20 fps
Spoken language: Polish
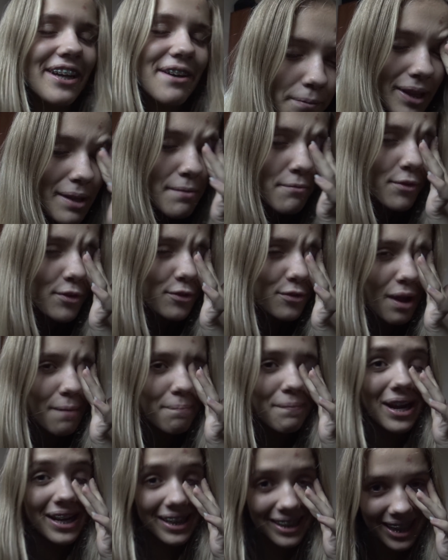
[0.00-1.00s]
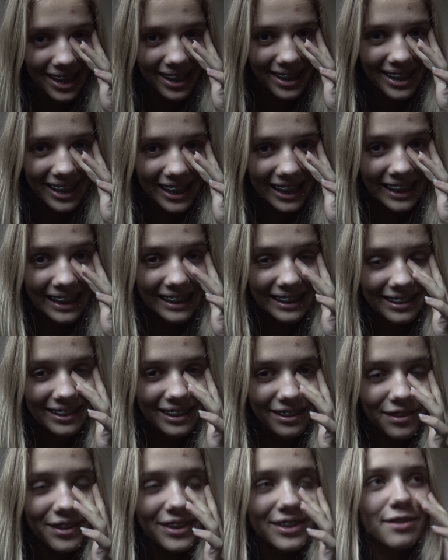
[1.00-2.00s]
Potem włączyła Painta,
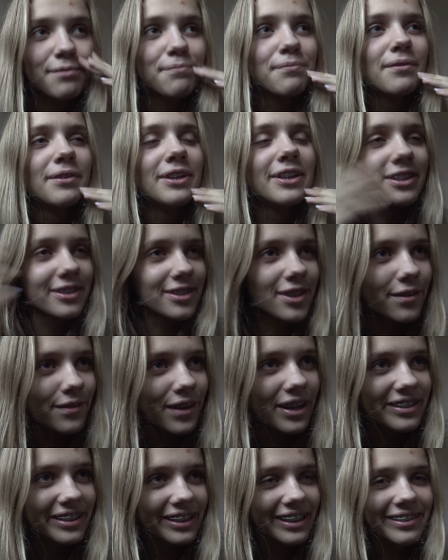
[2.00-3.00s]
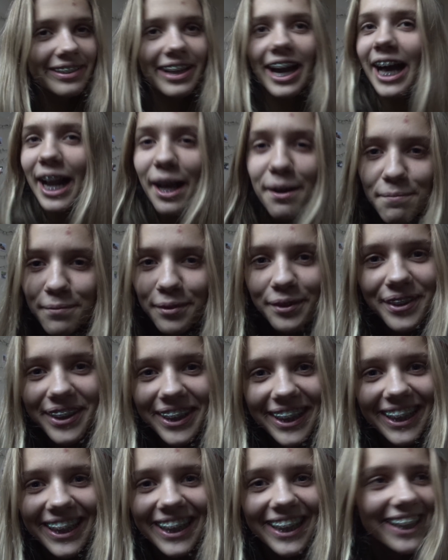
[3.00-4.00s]
zaczęła coś rysować, jakieś
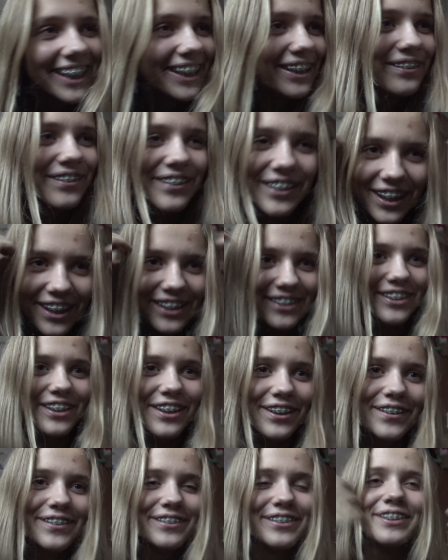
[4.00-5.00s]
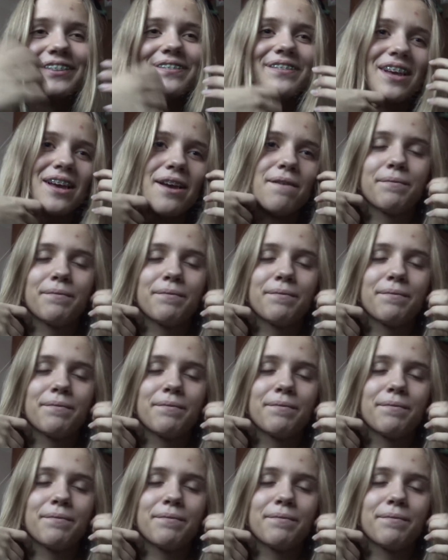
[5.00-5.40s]
kalambury, w ogóle o co chodzi.